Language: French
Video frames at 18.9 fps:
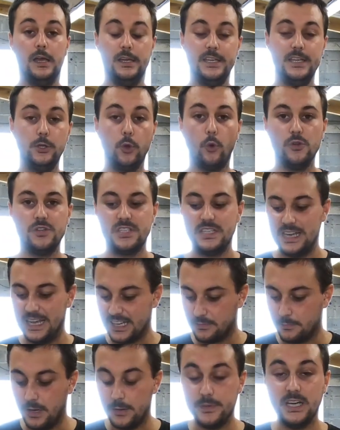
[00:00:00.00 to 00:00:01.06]

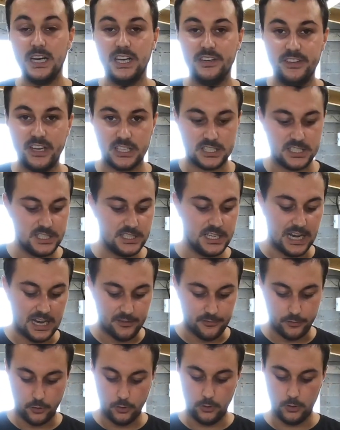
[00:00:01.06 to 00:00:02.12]
Hydrosilex m'a bien averti
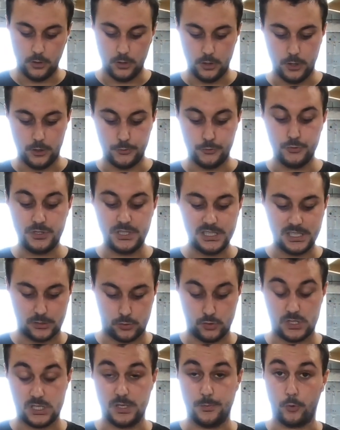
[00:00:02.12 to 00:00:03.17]
avant euh,
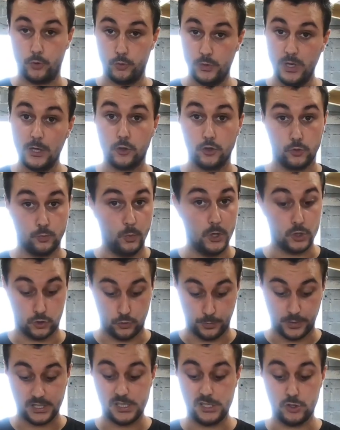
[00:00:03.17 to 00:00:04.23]
d'utilisation de ces produits-là, que moi je
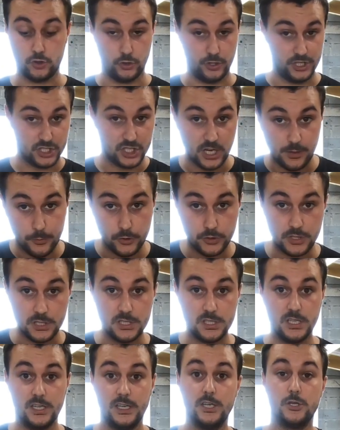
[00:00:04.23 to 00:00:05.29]
précise, je n'ai jamais
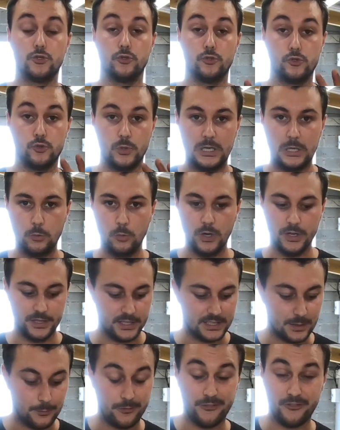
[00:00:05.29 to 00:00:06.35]
utilisé et je suis loin
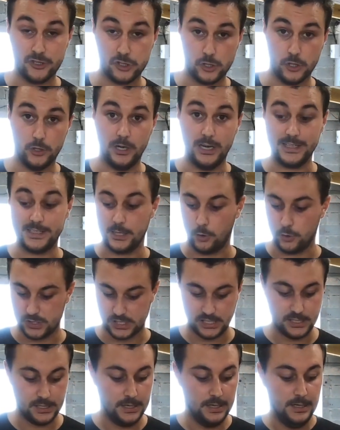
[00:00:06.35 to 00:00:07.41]
d'être un professionnel de la
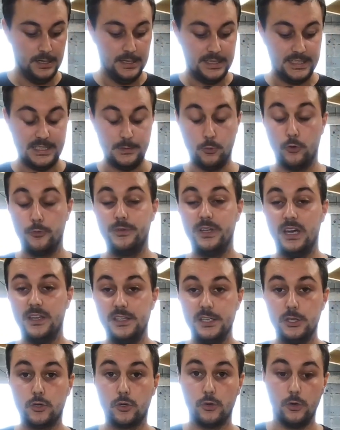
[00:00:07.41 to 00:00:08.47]
carrosserie. Ils m'ont bien
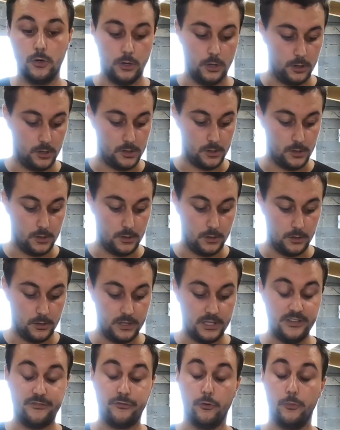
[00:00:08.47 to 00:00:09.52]
dit qu'il euh,
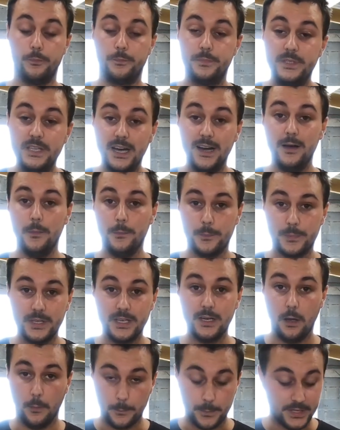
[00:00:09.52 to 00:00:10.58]
faut bien,
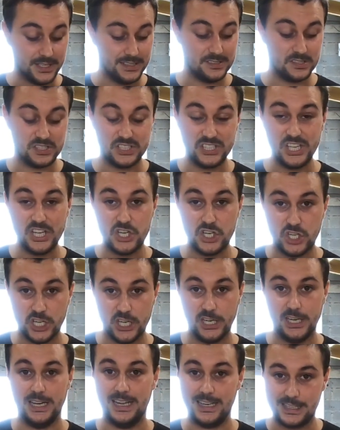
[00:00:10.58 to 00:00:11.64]
bien, bien
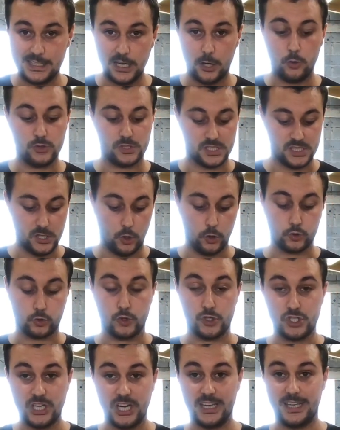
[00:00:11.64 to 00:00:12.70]
sécher la carrosserie entre
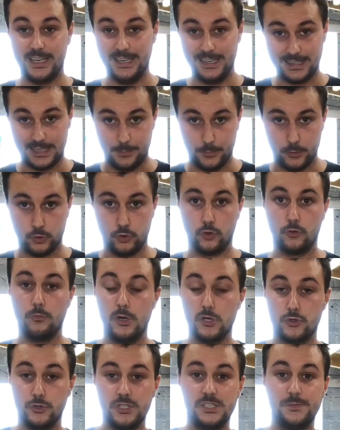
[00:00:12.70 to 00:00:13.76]
chaque étape. Donc
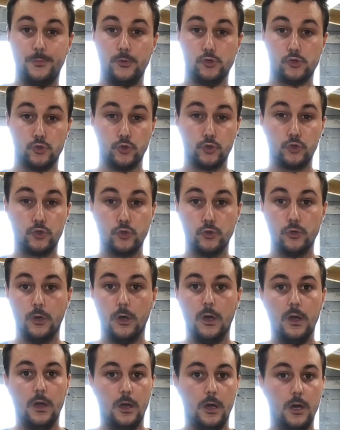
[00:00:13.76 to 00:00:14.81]
moi je dispose de deux
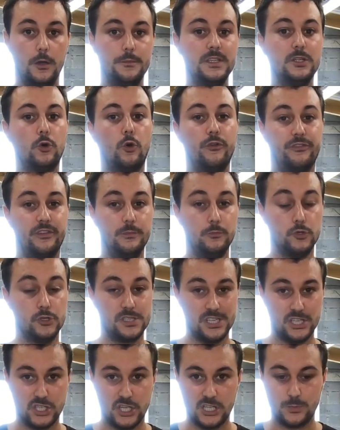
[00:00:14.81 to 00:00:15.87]
euh, microfibres de
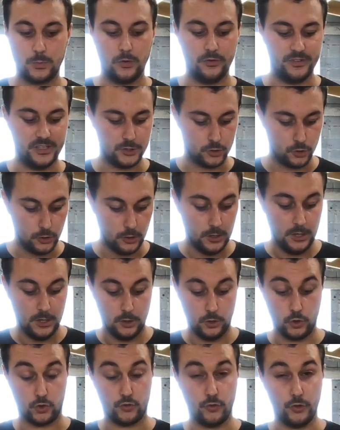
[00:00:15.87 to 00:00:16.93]
séchage pour le véhicule,
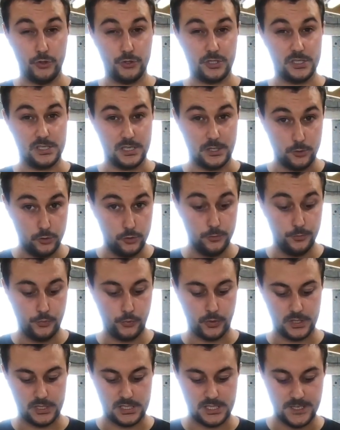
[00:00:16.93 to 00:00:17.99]
donc j'en ai utilisé une
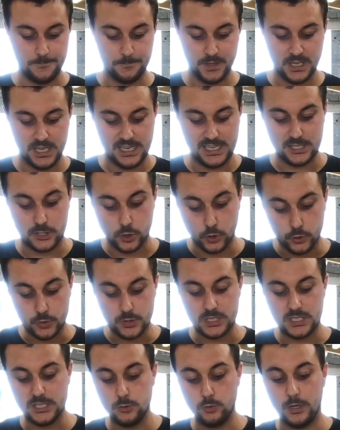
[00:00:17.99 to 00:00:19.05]
pour ici et
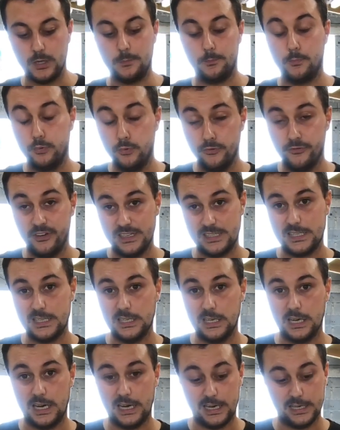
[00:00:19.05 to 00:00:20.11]
celui-ci doit être plus
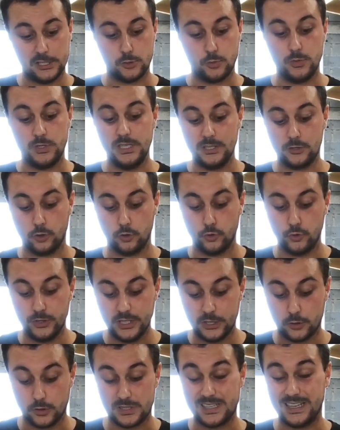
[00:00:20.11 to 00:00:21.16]
facile à essuyer étant
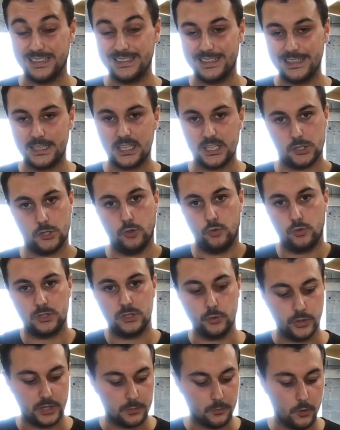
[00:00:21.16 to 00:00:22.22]
donné que c'est un dégraissant, donc
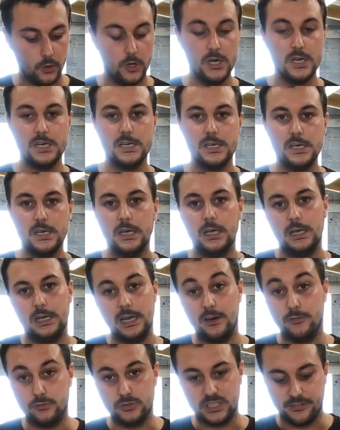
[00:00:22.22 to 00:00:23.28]
théoriquement
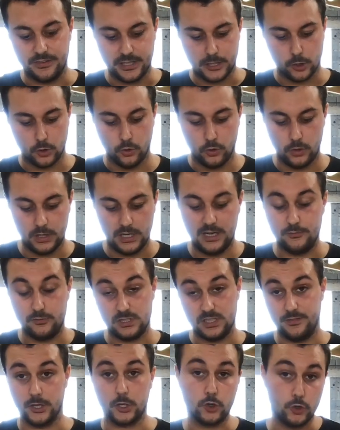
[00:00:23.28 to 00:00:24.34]
Là, vous avez de l'eau, là,
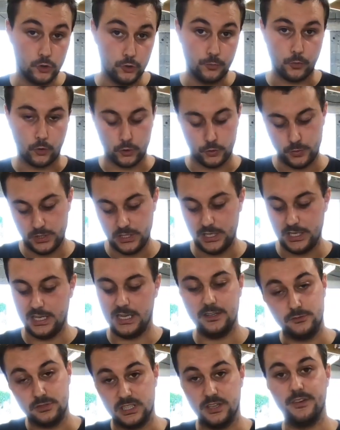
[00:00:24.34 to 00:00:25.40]
vous avez que du produit, et
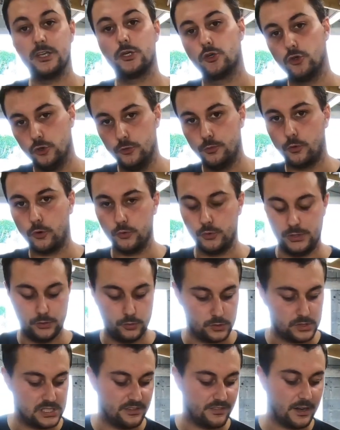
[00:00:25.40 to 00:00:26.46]
là, vous avez que du produit.
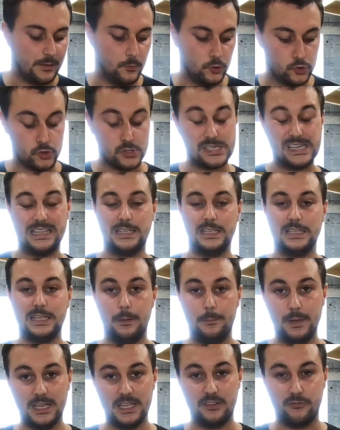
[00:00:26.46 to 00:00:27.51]
Donc, c'est vraiment sur cette
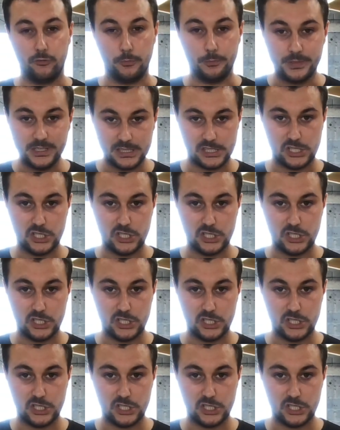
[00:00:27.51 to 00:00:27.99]
étape-là qu'il faut bien